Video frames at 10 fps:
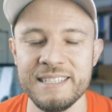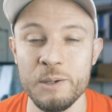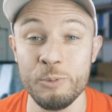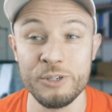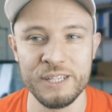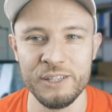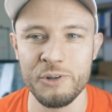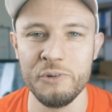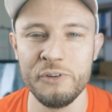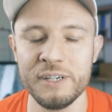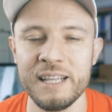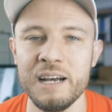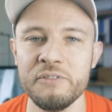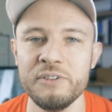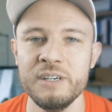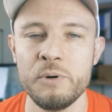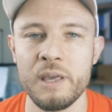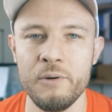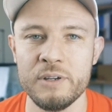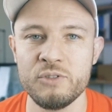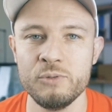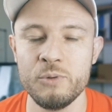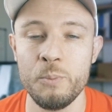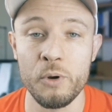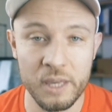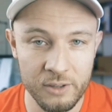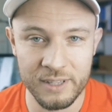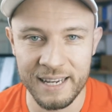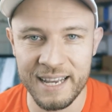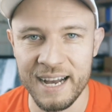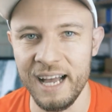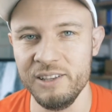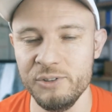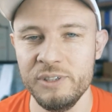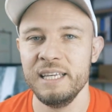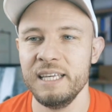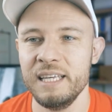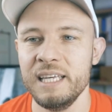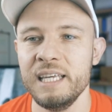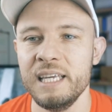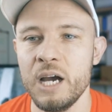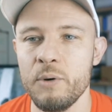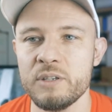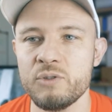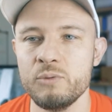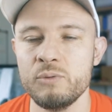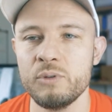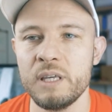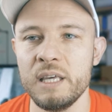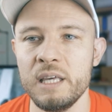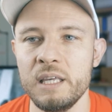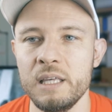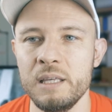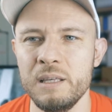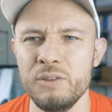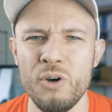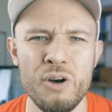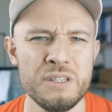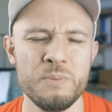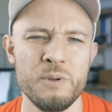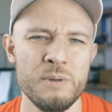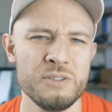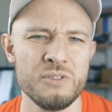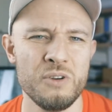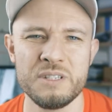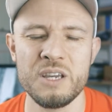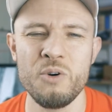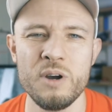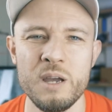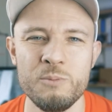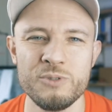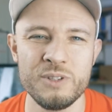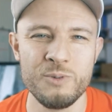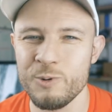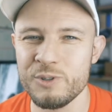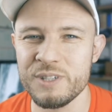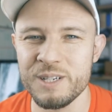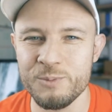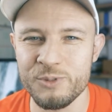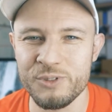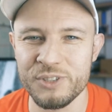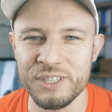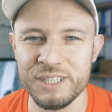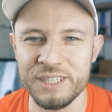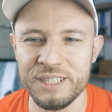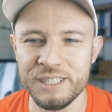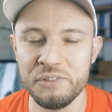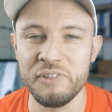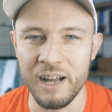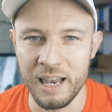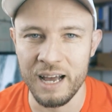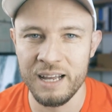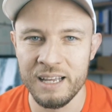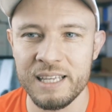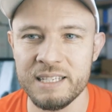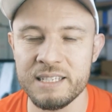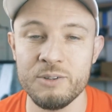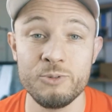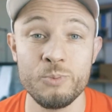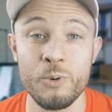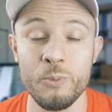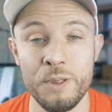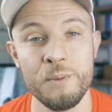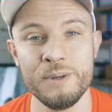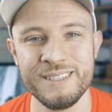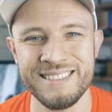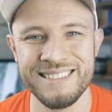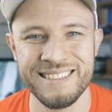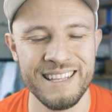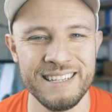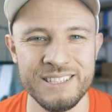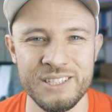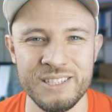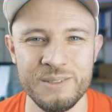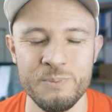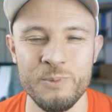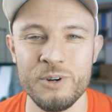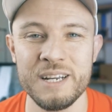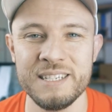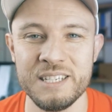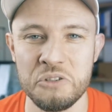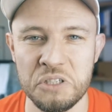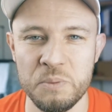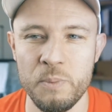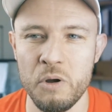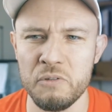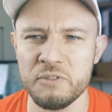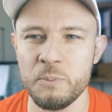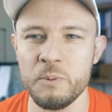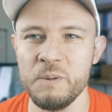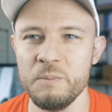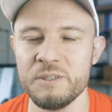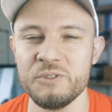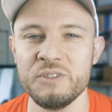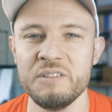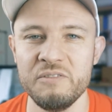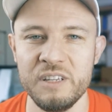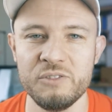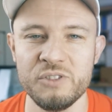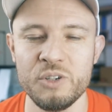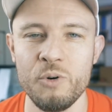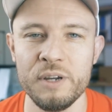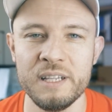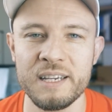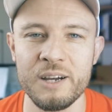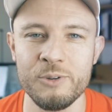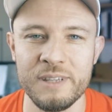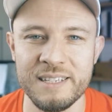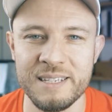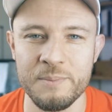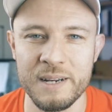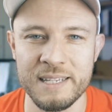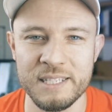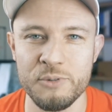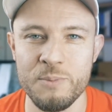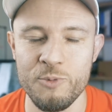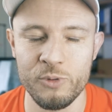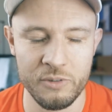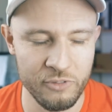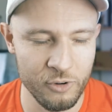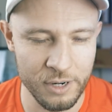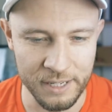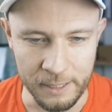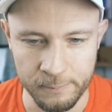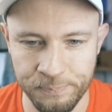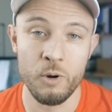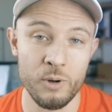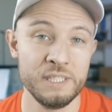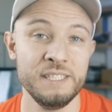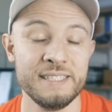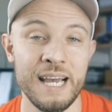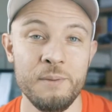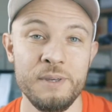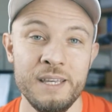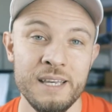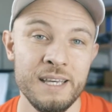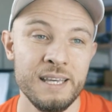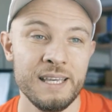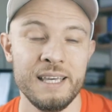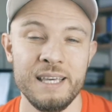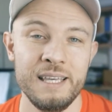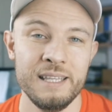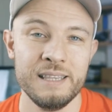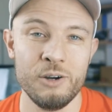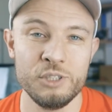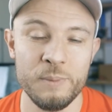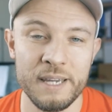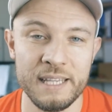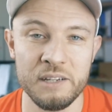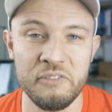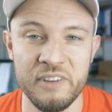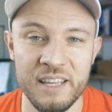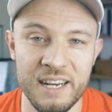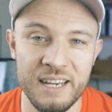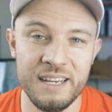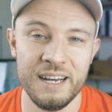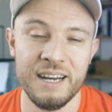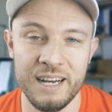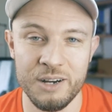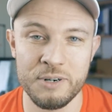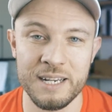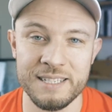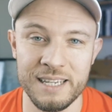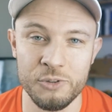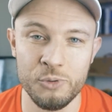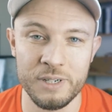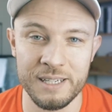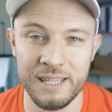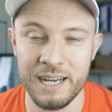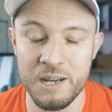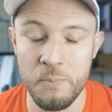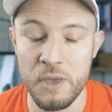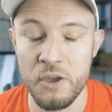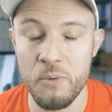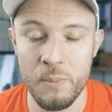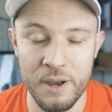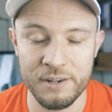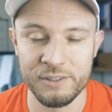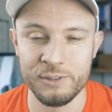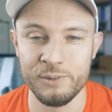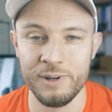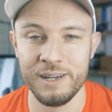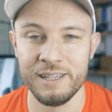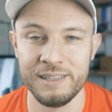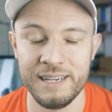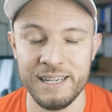100% confortável, porque é um assunto um pouquinho delicado e é um assunto que nós, pelo menos nós que corremos, não gostamos de, de falar, que são os problemas das organizações de provas, problemas dos eventos de corrida que acontecem em Brasil e mundo afora aí. Bom, a gente sabe que na última quinta-feira a organizadora da Uphill Marathon, a,